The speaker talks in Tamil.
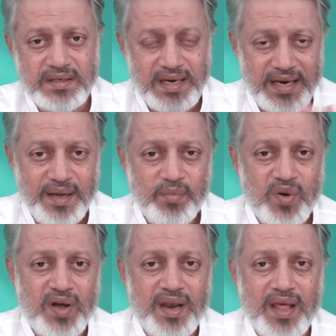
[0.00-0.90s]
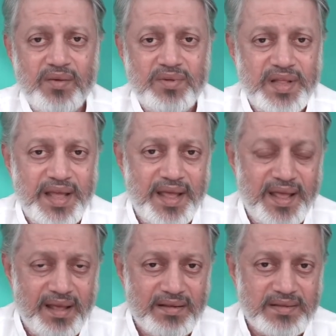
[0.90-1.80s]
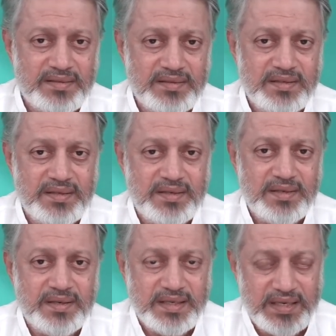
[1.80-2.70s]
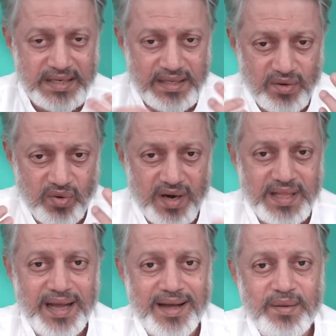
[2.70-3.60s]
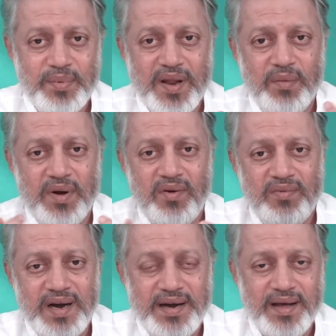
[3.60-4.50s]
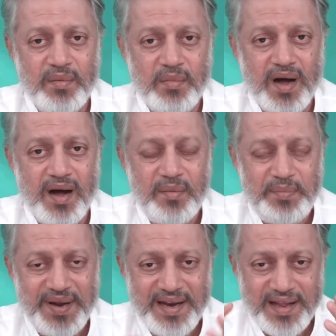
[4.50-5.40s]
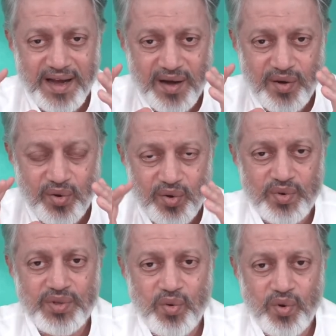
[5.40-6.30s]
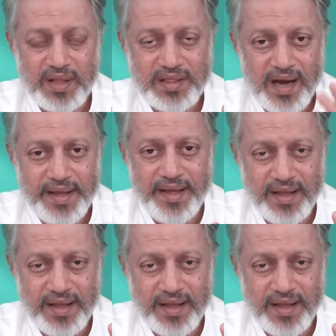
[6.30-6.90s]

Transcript: ஏழை முக்கால் ஆகுது இன்னைக்கு இது குழந்தைய அனுப்பலாமா வேண்டாமா அப்படின்னு யாரோ ஒரு தாய்